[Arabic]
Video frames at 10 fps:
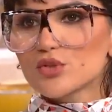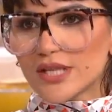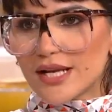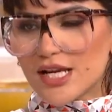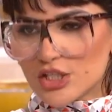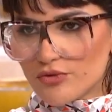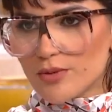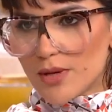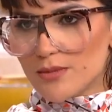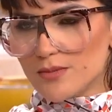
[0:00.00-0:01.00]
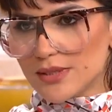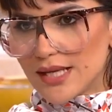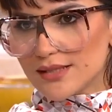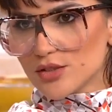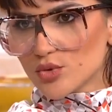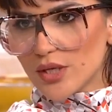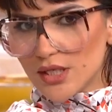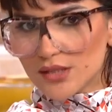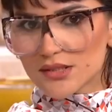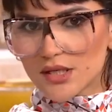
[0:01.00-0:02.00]
بصي انا عايشه في البابل بتاعتي
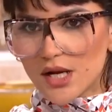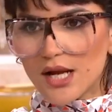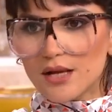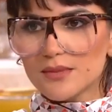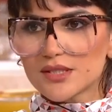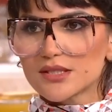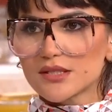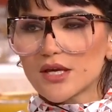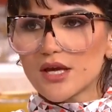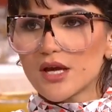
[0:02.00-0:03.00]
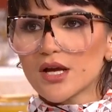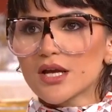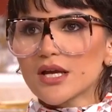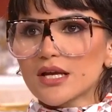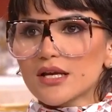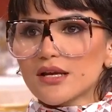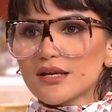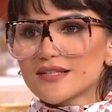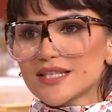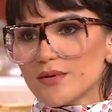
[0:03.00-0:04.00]
شويه الصراحه بس آه،
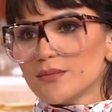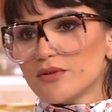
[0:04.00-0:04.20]
السبب من